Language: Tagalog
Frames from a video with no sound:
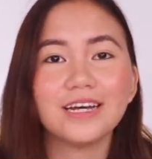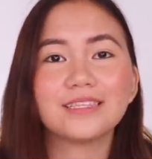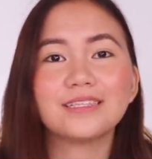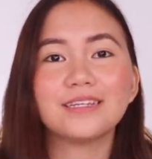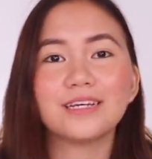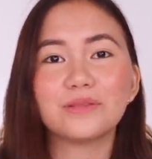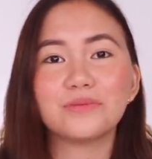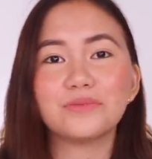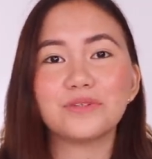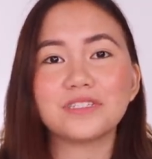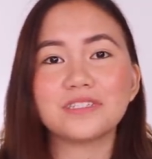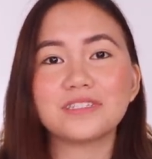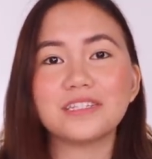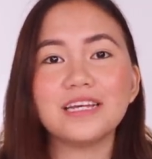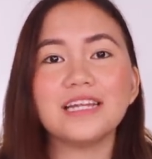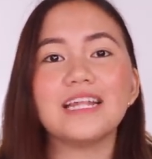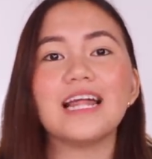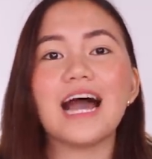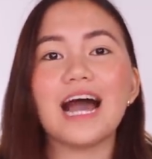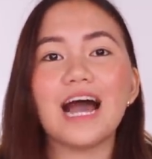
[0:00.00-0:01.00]
that we
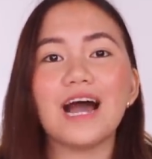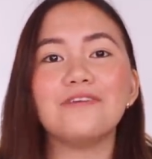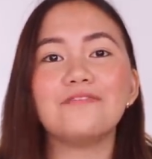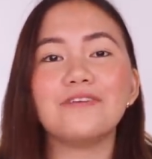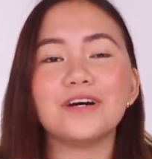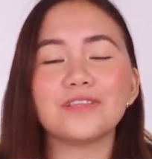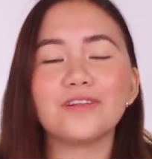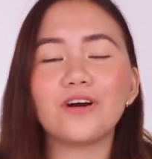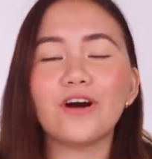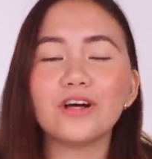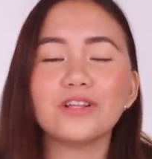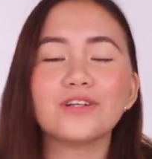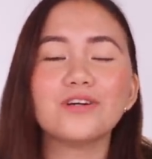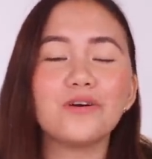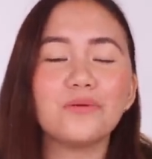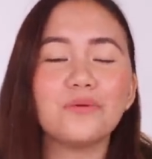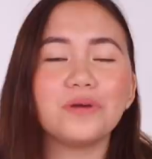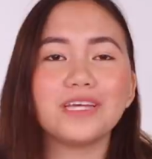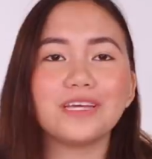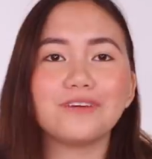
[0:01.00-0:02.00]
still have an
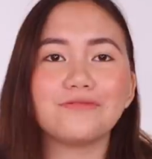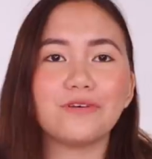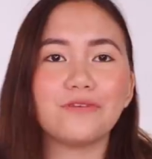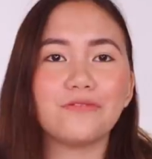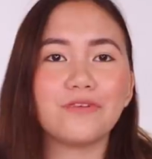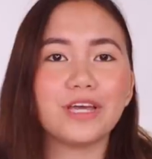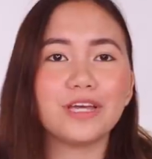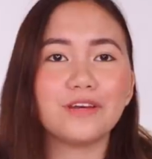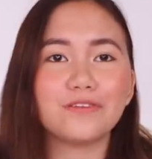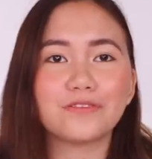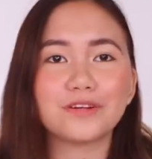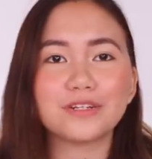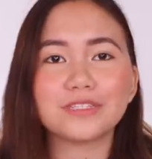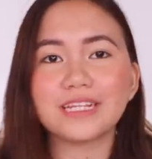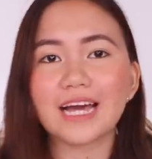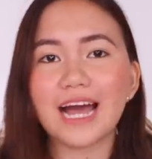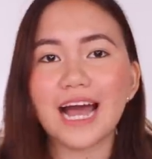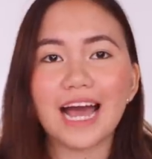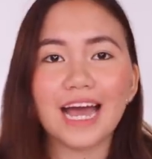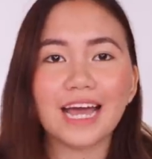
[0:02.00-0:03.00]
ongoing giveaway for
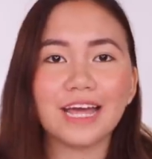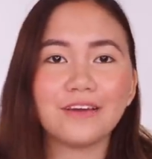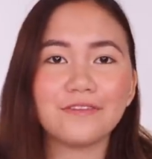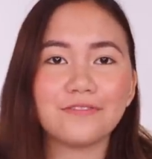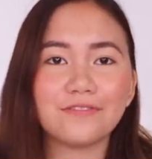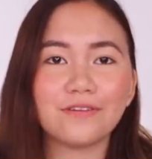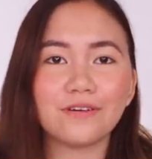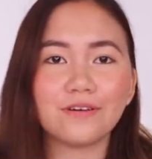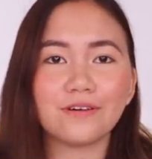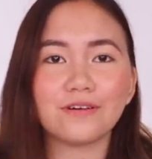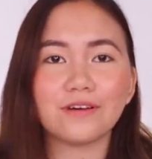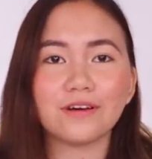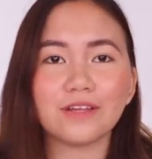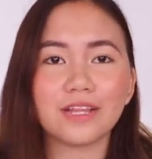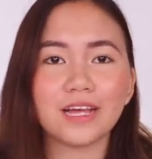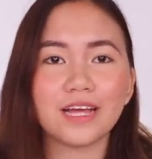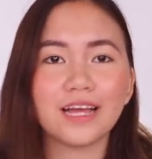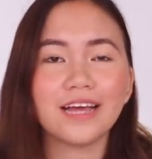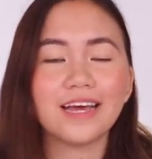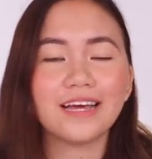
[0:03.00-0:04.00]
the
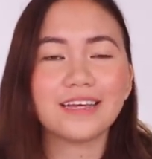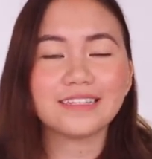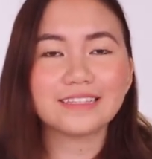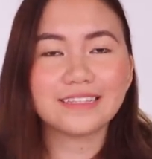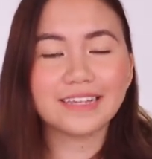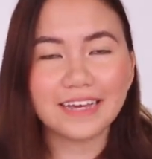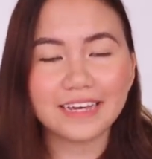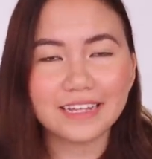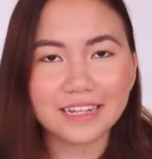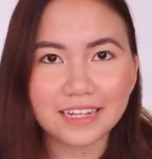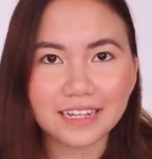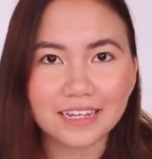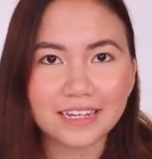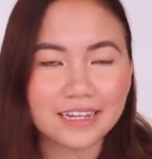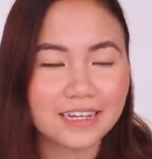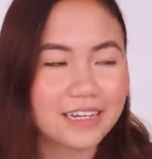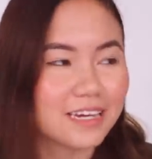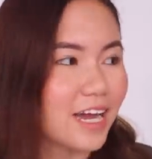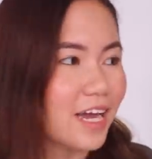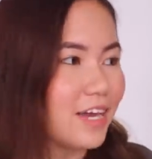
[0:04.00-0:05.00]
iPhone 10.
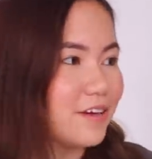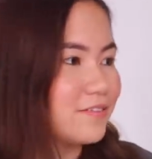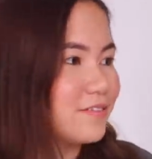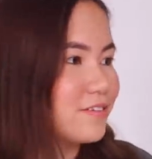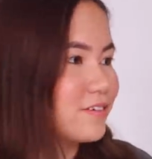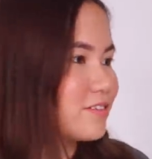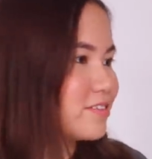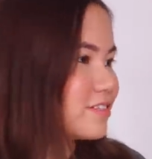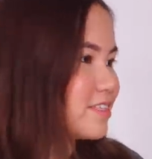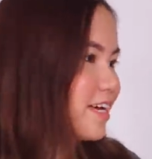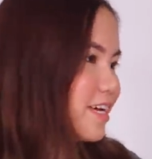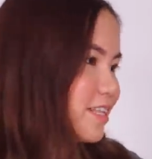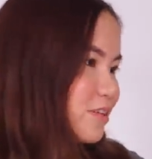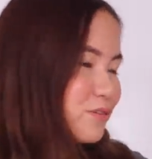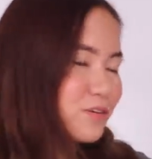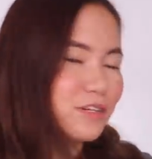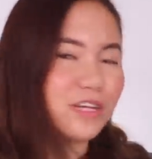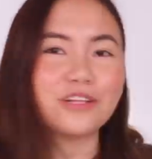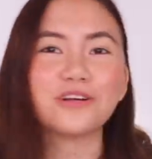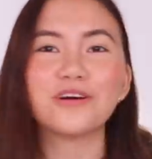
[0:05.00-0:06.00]
iPhone
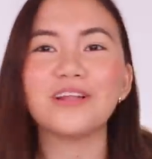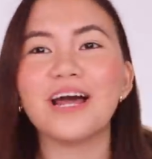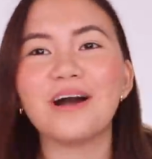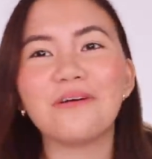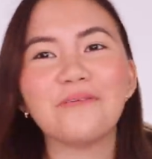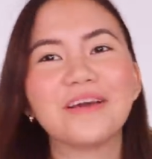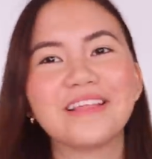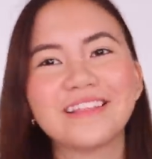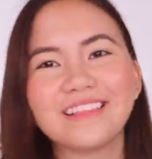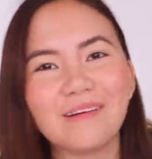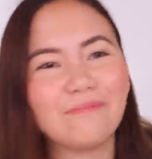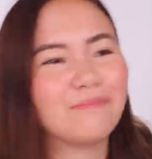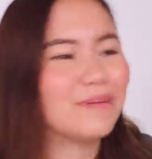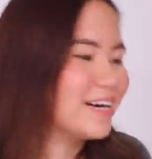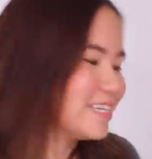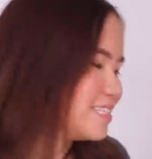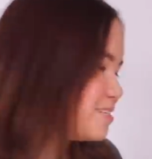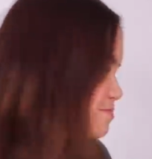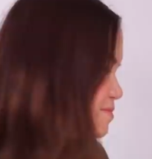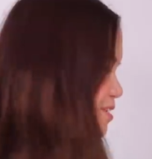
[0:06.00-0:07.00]
10. Kunin ko lang. Wait lang.
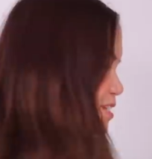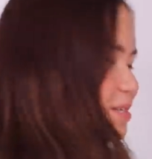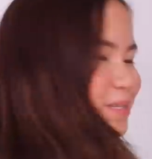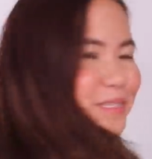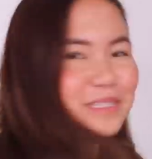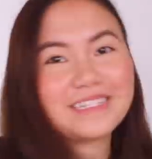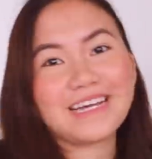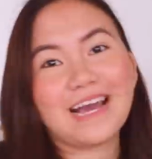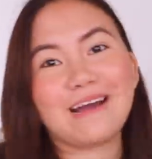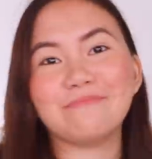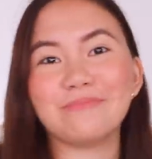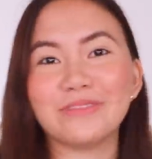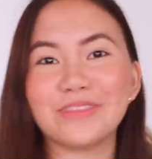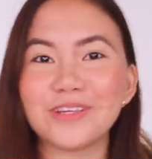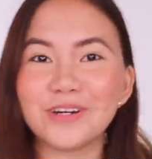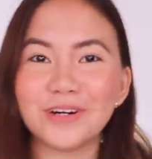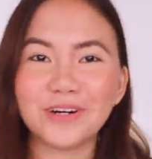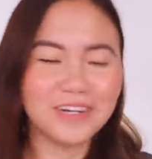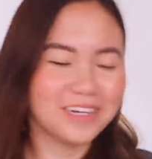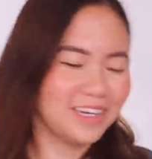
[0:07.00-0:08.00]
Baka sabihin nyo scam
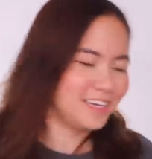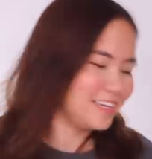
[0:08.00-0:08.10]
to.